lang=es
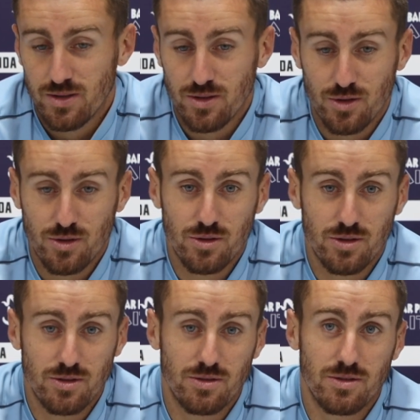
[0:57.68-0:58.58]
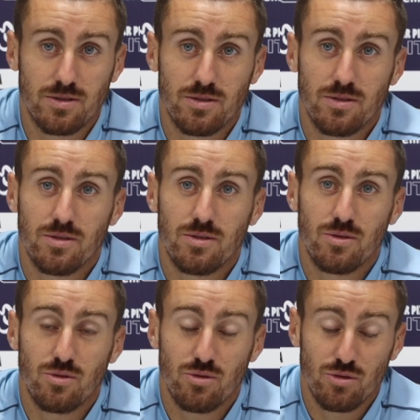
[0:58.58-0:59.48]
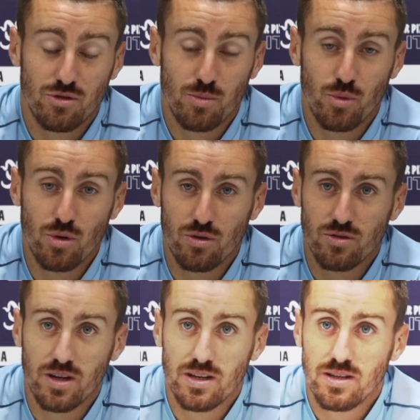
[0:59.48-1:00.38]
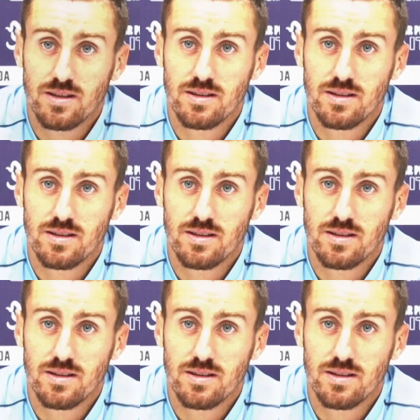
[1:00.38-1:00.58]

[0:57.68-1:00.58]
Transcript: no, no, no, no se pudo conseguir.